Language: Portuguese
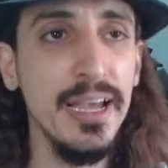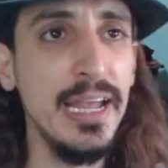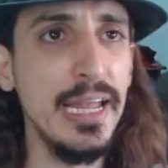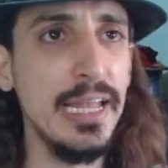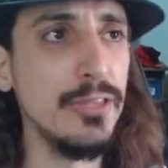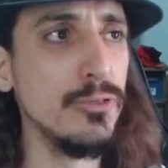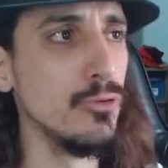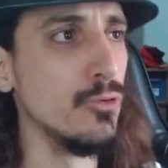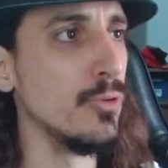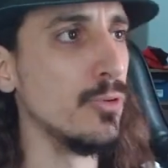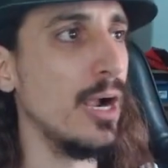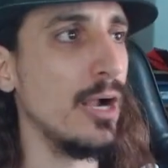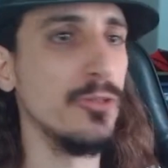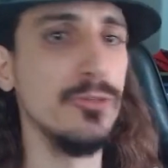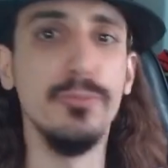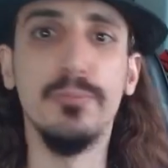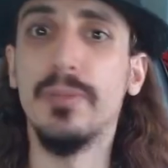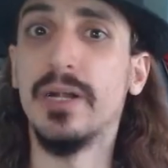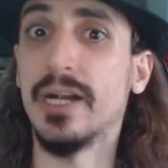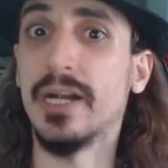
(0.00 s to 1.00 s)
e no lugar no
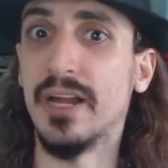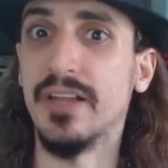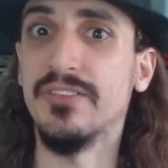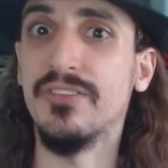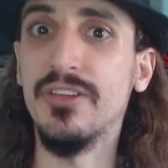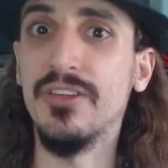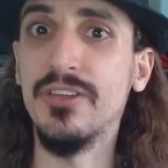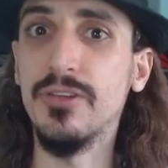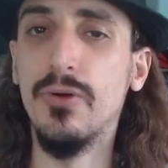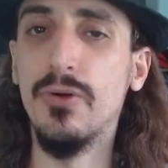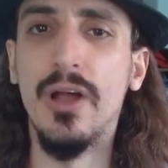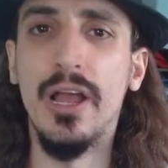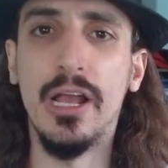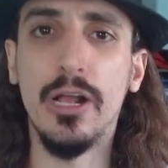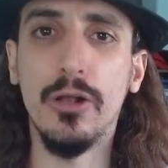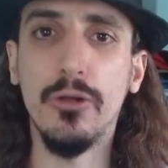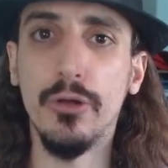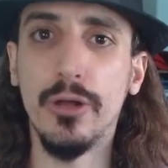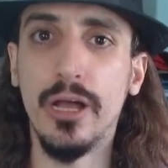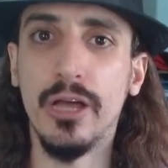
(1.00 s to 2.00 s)
mercadinho é
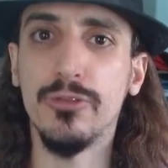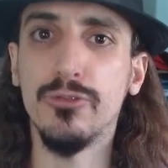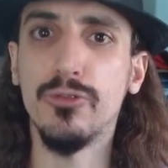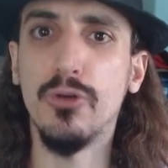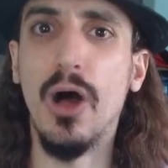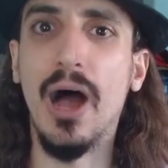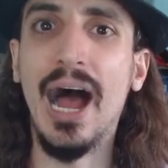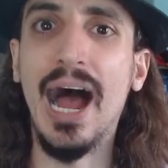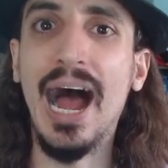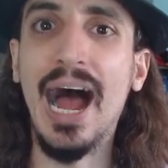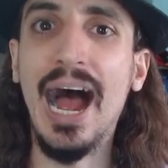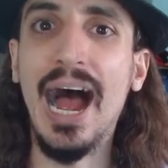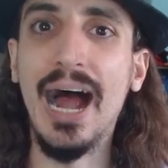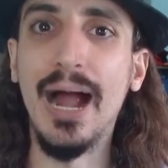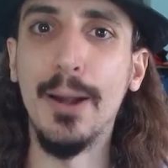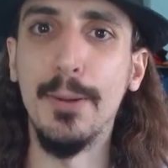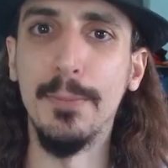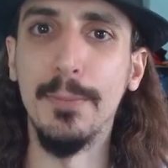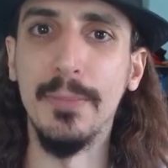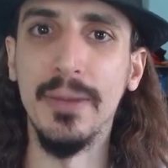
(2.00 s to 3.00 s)
colocar só
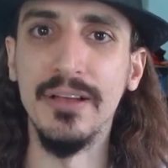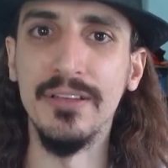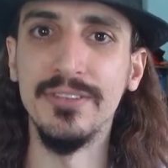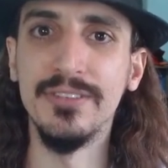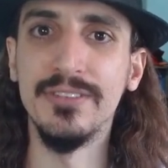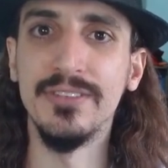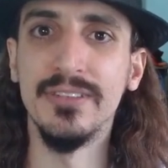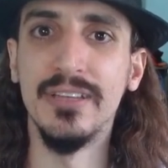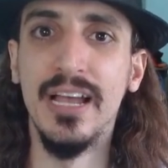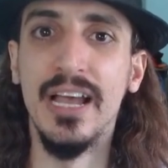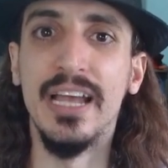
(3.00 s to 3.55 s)
armas.